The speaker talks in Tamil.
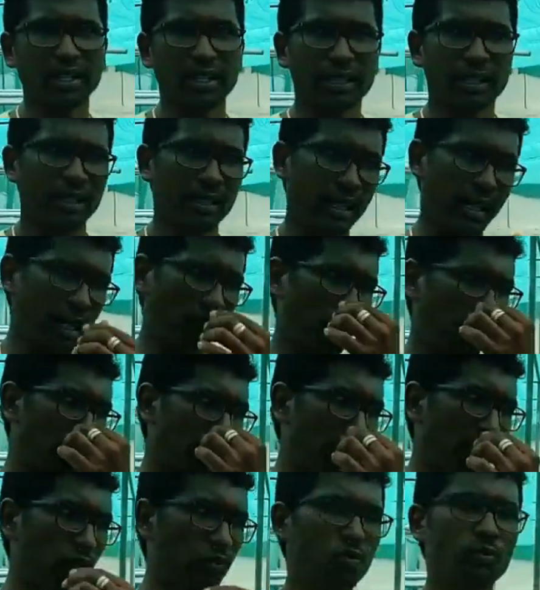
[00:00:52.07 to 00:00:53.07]
நான் ஒரு
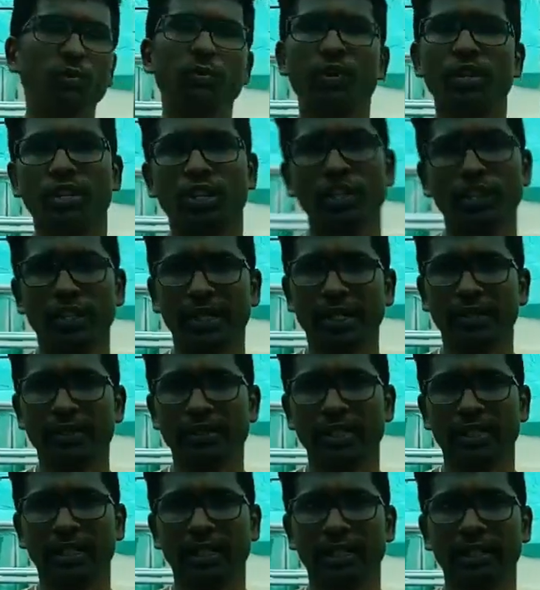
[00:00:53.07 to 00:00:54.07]
நாளைக்கு முப்பது கிலோ எடுக்கிறேன்
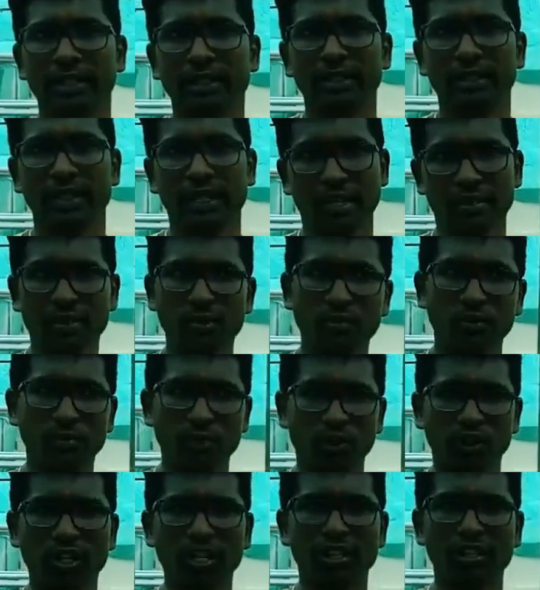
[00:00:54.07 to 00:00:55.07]
வச்சுங்களேன் மேக்ஸிமம் முப்பது கிலோ
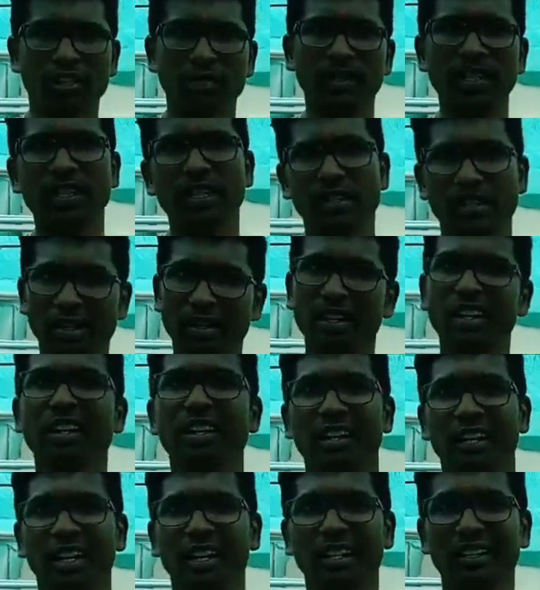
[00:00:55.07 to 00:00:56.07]
எடுத்தோம்னா நான் ரெகுலராக
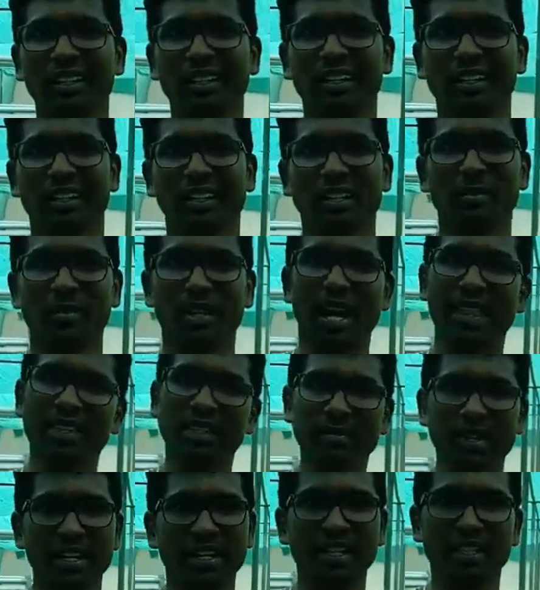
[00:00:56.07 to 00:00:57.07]
எடுக்கலாம் நம்ம அதிகமாக
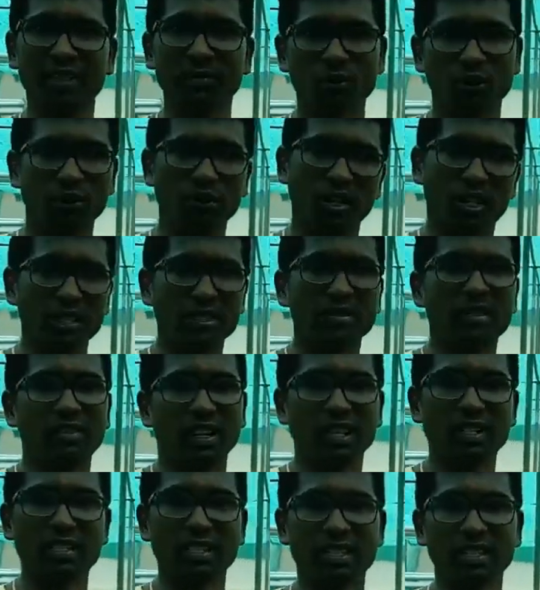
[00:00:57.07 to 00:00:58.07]
எடுக்க முடியும் அதிகமாக
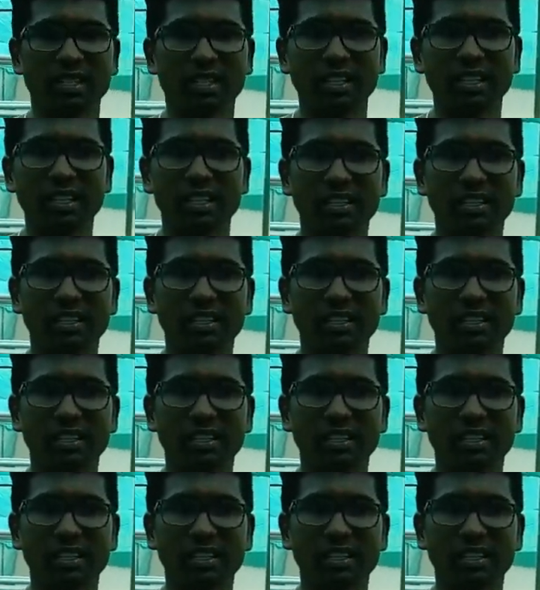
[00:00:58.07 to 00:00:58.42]
வளர்ச்சி இருக்குது